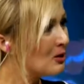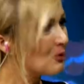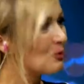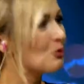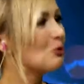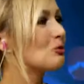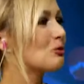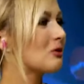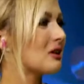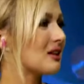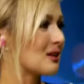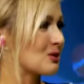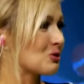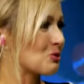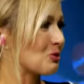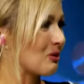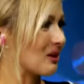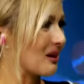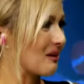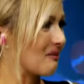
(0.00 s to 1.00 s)
kültüre de
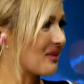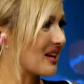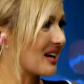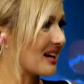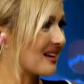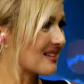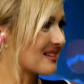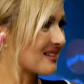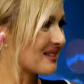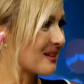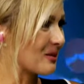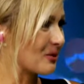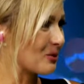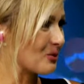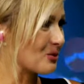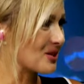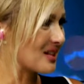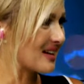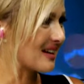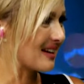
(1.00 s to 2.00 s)
çok önemli katkıları
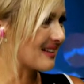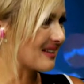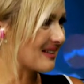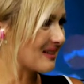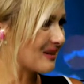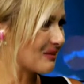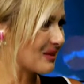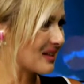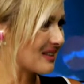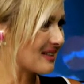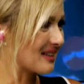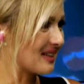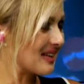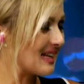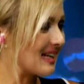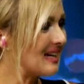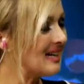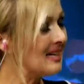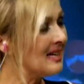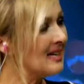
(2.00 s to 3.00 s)
olacak evet. anladığım
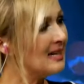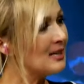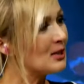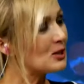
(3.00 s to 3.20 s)
kadarıyla. Evet.